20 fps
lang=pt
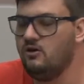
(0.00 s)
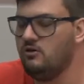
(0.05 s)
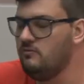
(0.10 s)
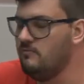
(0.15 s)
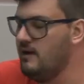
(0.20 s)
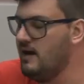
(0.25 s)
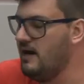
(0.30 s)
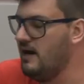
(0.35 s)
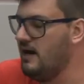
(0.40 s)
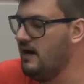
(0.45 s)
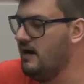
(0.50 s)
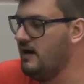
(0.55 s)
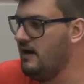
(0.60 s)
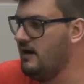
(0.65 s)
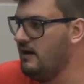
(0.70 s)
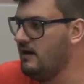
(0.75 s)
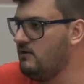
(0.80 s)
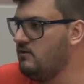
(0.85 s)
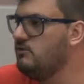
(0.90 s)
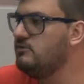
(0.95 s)

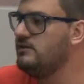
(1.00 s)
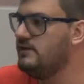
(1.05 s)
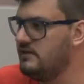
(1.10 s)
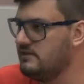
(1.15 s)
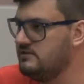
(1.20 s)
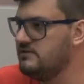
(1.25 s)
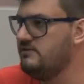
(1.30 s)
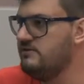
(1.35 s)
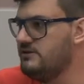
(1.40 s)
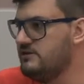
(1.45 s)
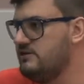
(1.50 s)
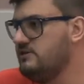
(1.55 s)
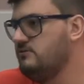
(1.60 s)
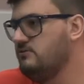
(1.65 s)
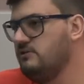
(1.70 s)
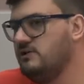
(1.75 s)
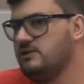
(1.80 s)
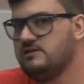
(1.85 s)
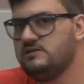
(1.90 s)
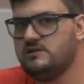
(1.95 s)
uma condenação em
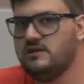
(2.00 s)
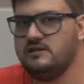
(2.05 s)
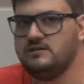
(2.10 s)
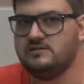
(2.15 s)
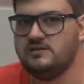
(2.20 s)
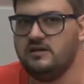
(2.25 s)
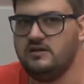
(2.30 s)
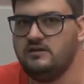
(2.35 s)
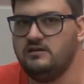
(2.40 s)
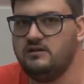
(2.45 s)
segunda instância.